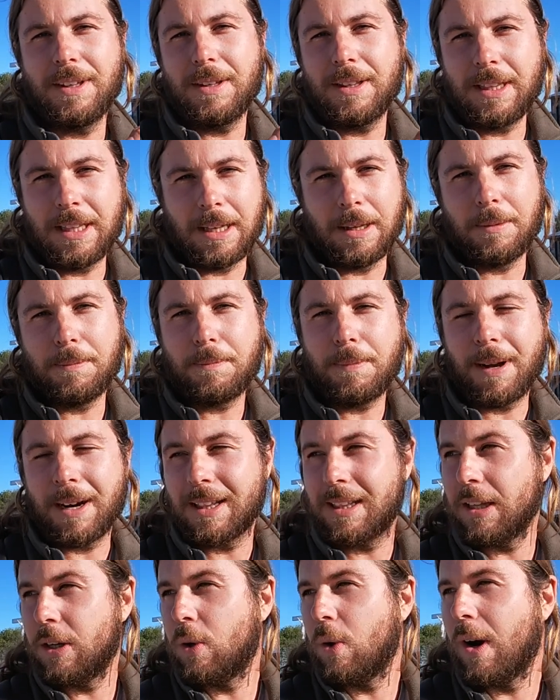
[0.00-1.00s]
di
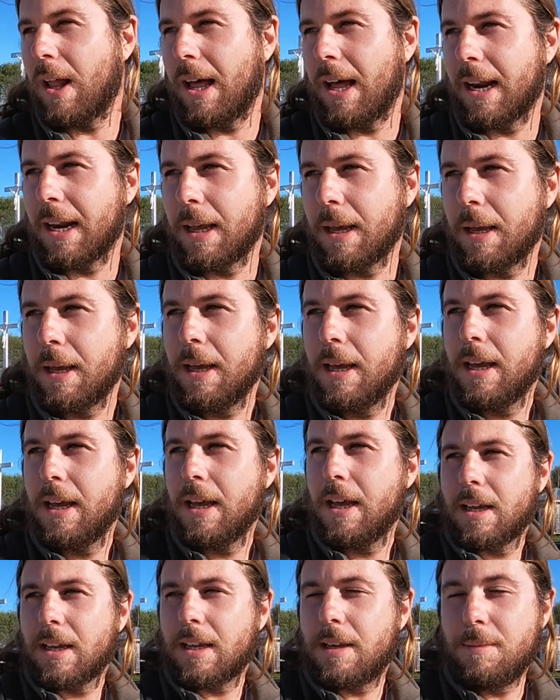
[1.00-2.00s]
particolare
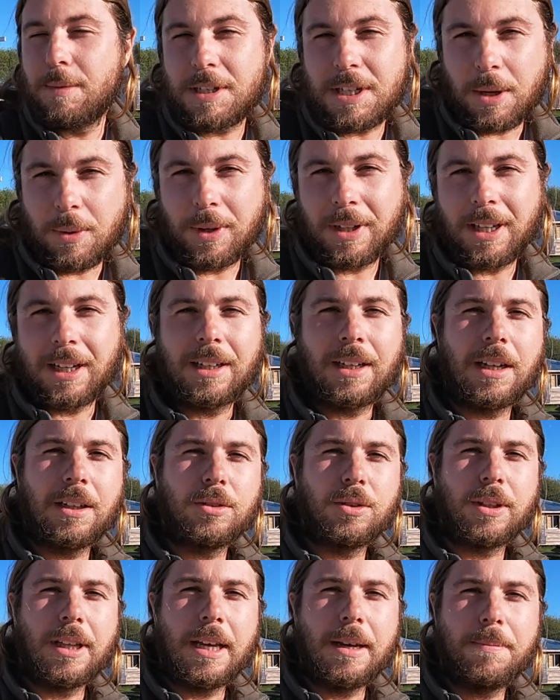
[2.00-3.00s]
chi mi segue da
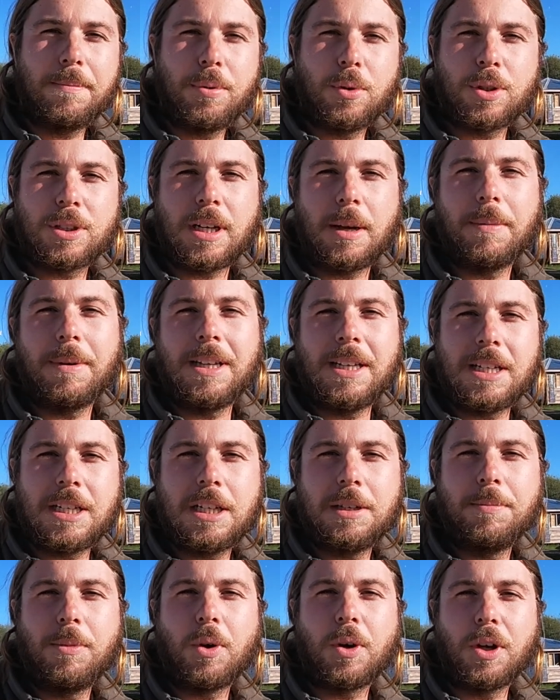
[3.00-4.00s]
tanto tempo sa
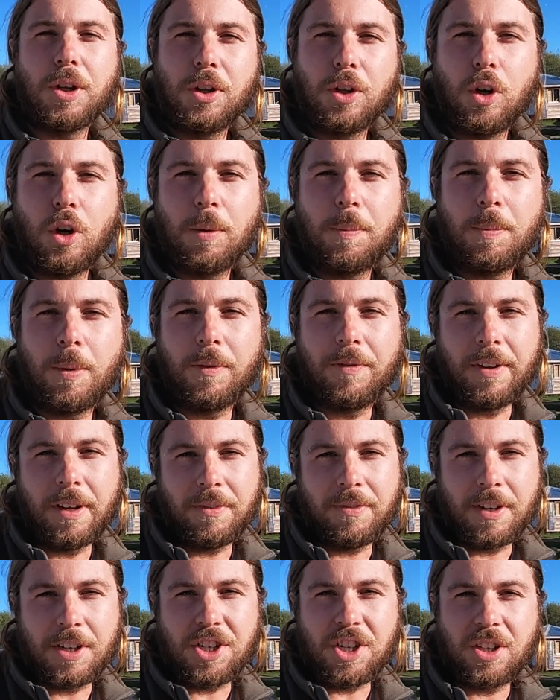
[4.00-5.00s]
benissimo che dopo
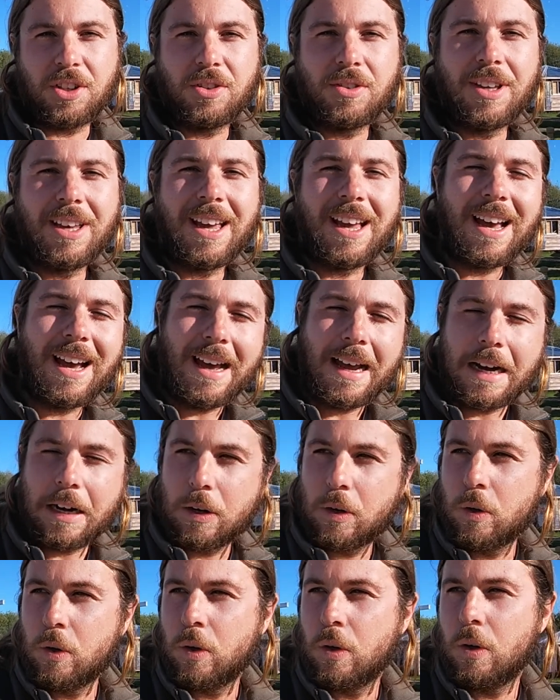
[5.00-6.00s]
aver viaggiato in
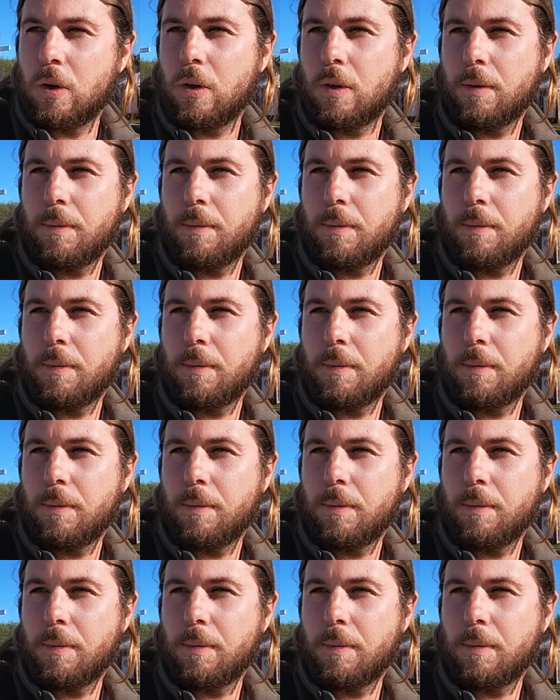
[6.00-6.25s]
cargo